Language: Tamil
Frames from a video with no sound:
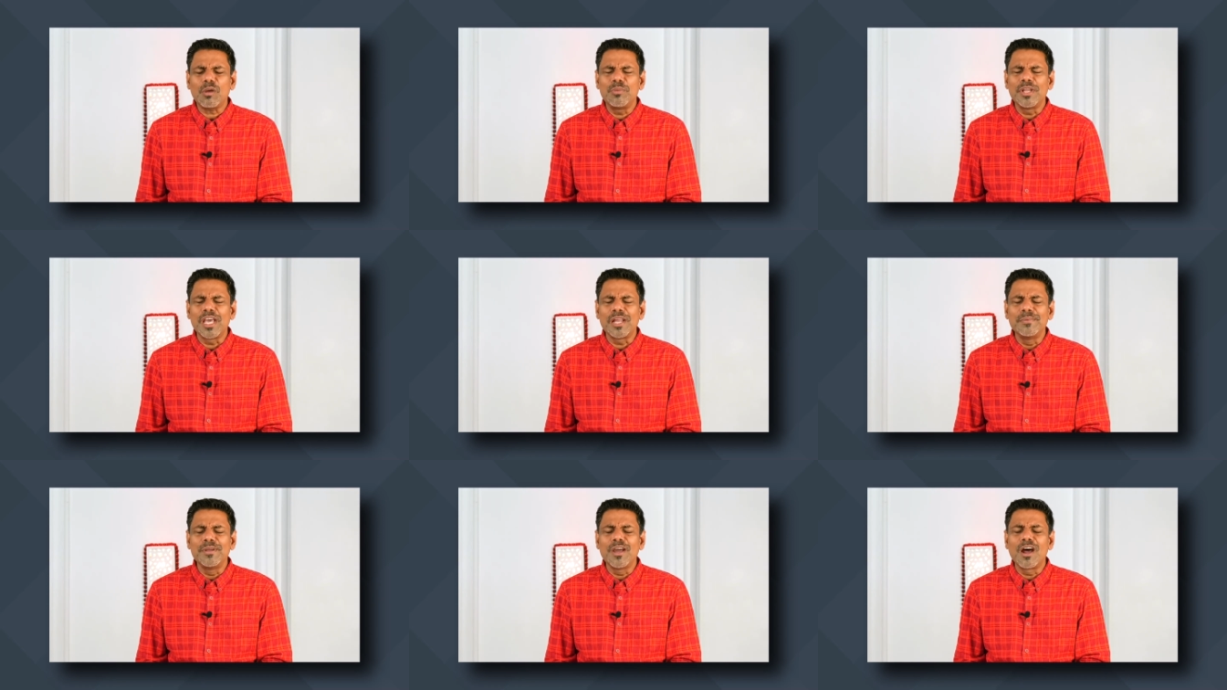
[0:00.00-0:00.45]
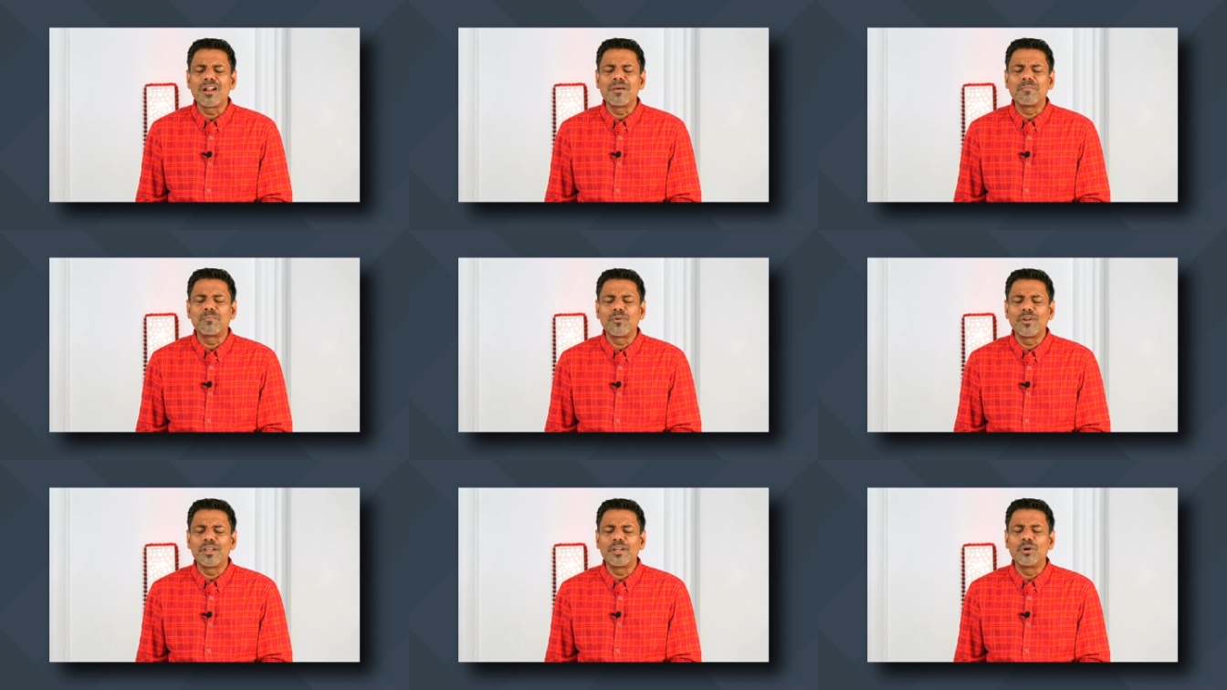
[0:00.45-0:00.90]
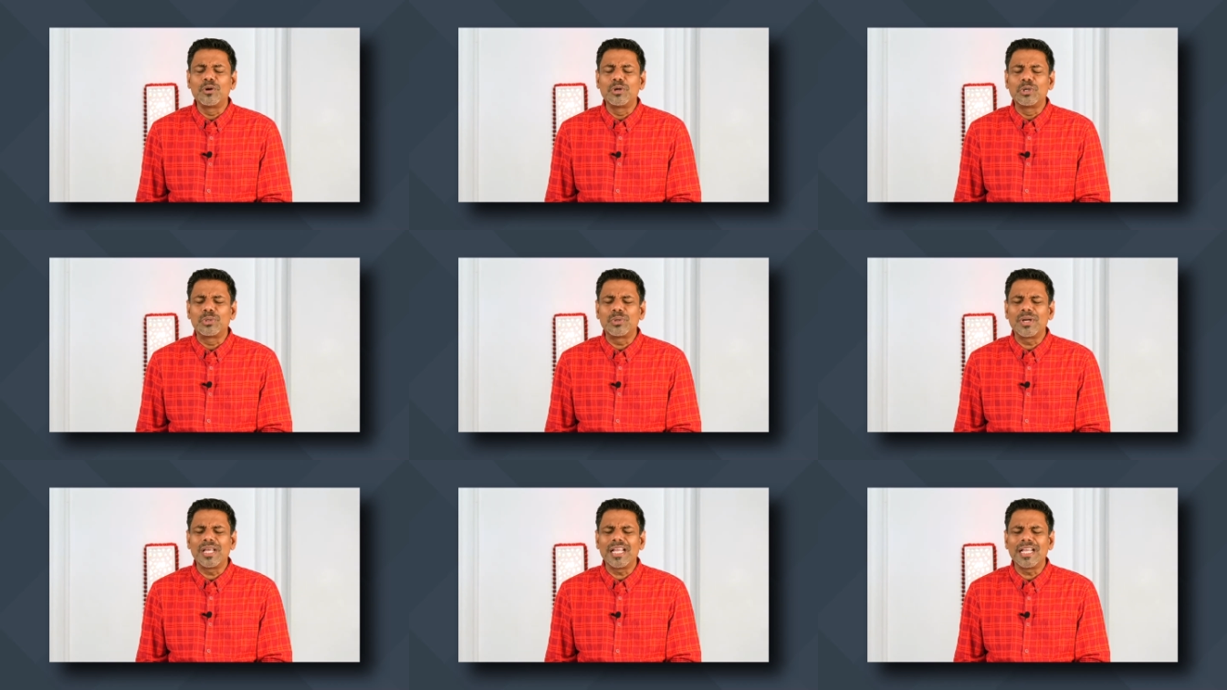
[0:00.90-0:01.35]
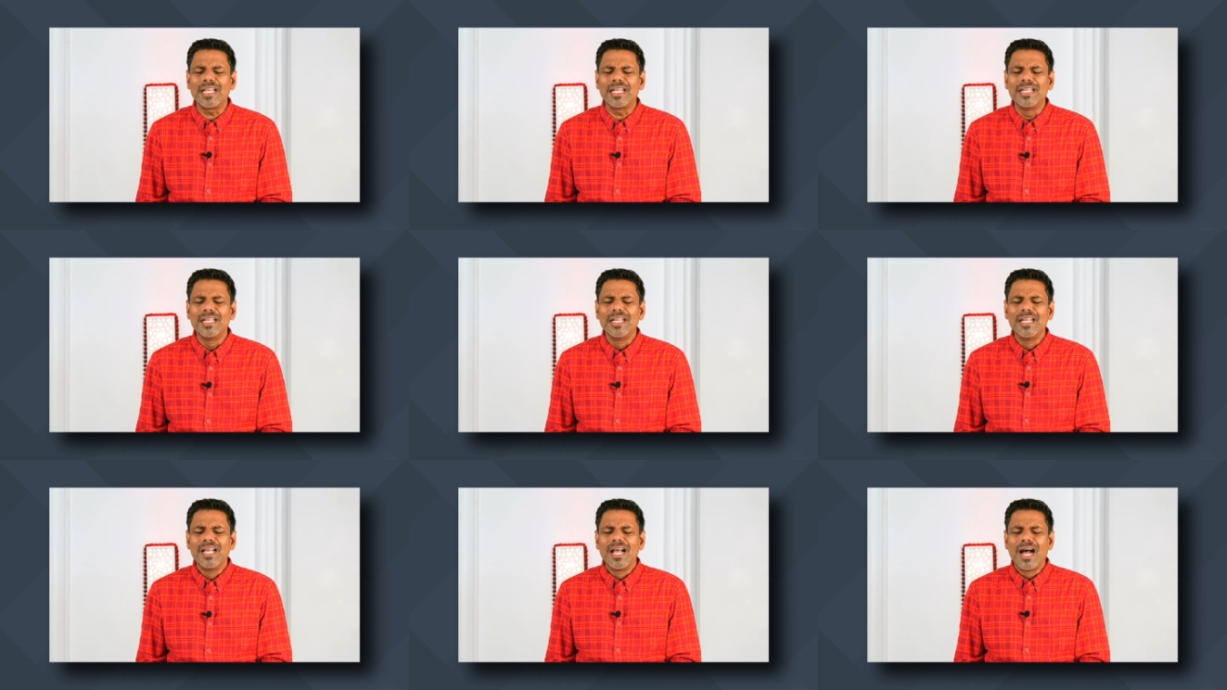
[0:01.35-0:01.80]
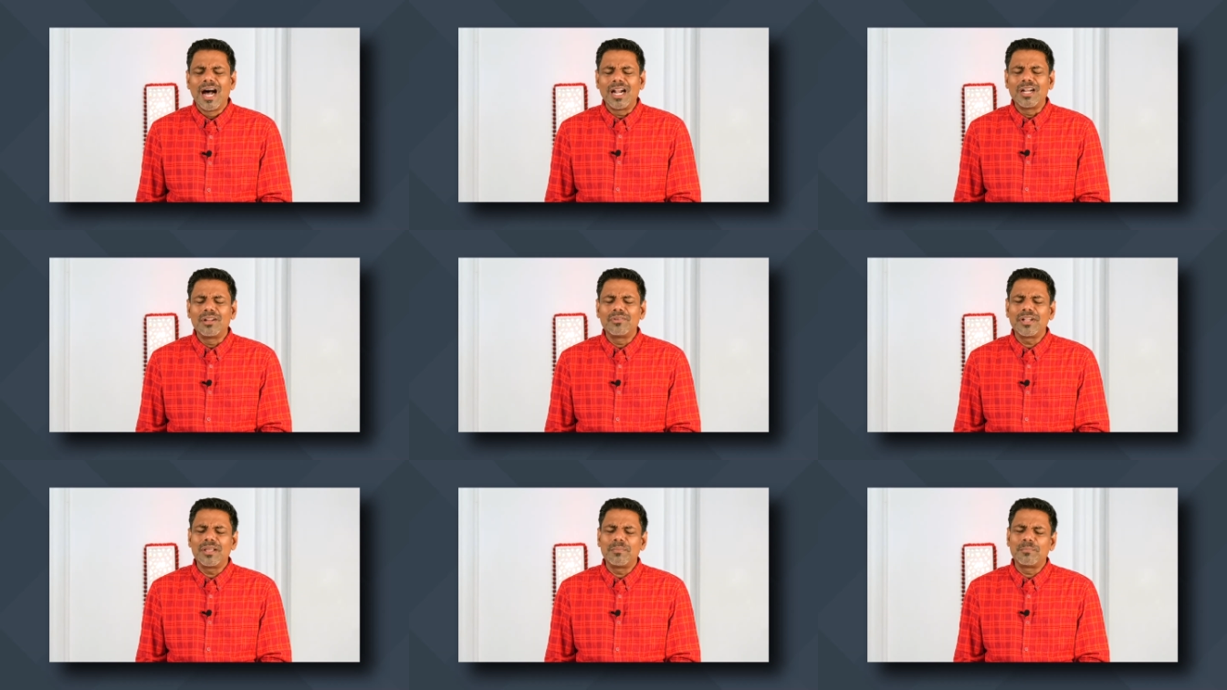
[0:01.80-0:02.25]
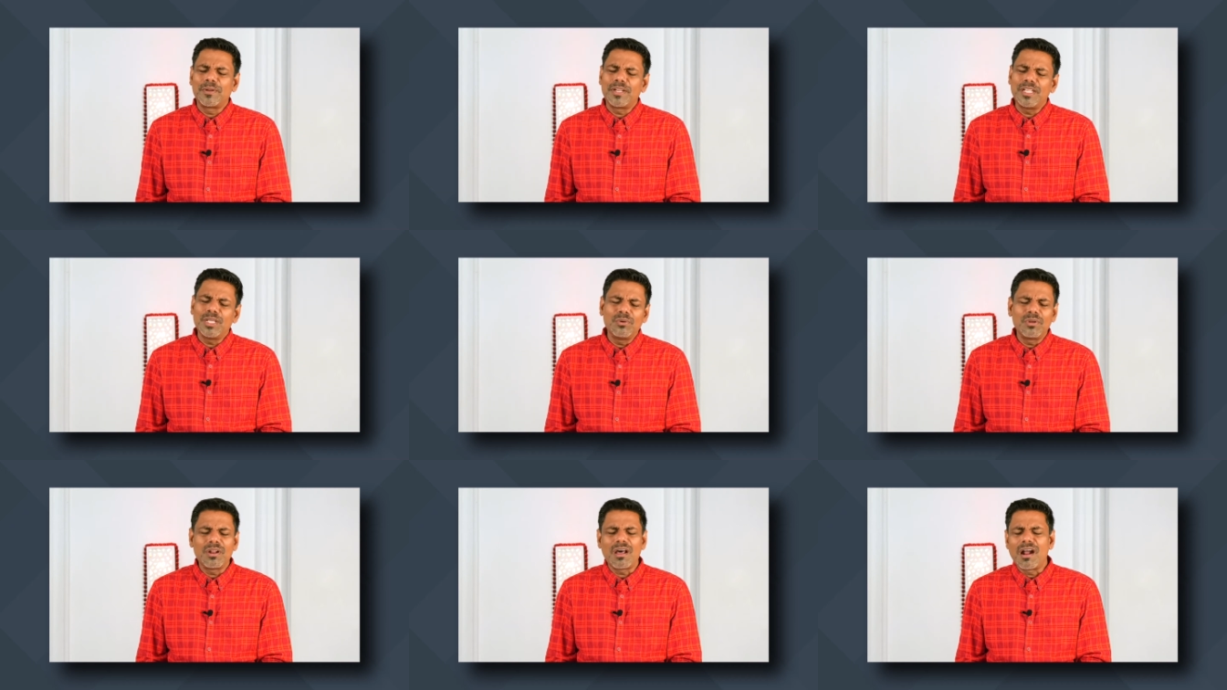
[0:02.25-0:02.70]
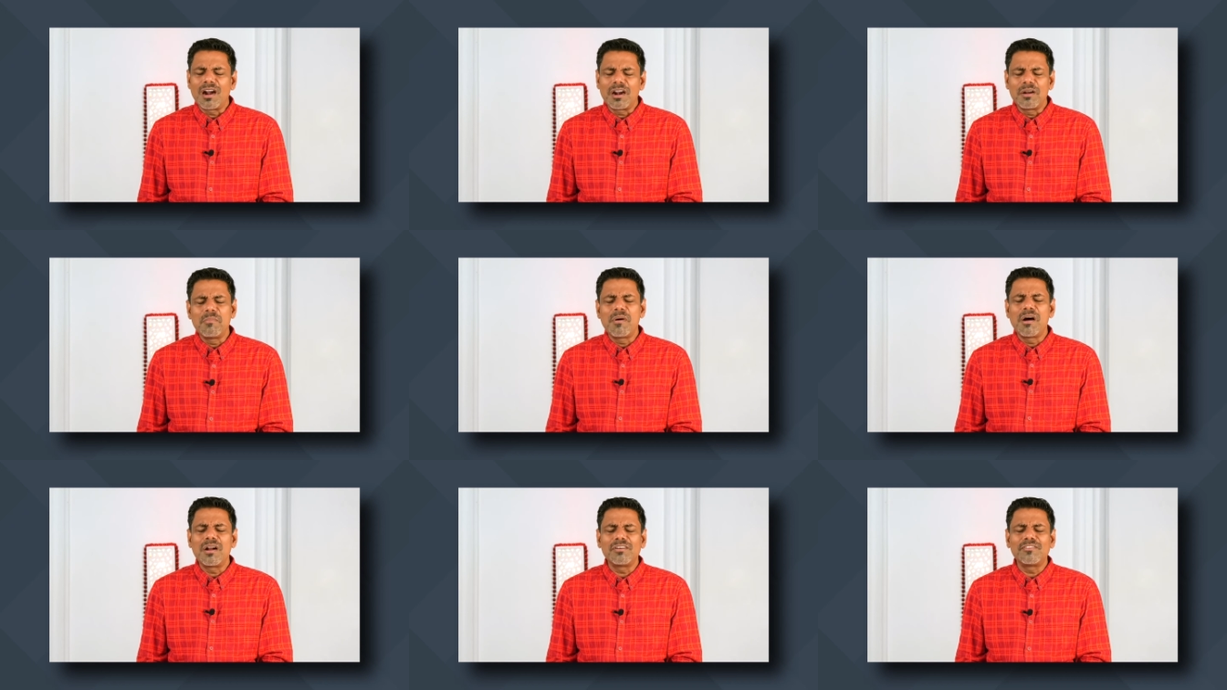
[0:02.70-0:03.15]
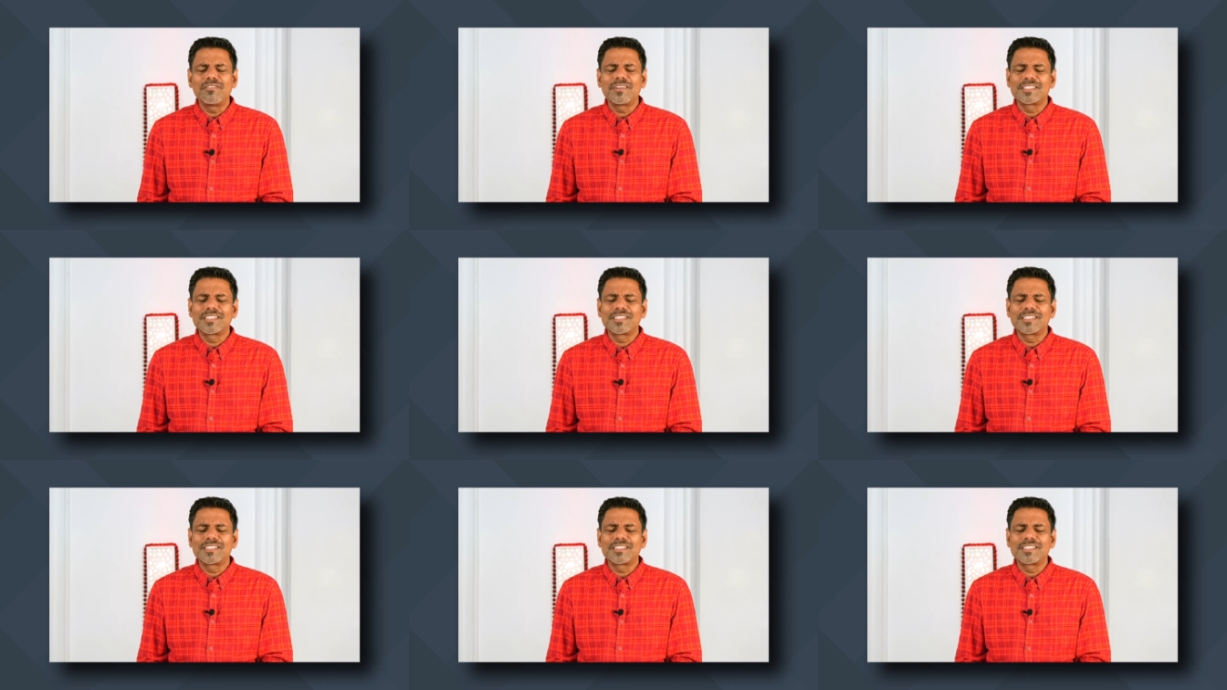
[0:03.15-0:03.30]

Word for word: அப்படி அருமையான பிள்ளைகளோடு கூட ஆண்டவரே பெரிய ஒரு ஆழமான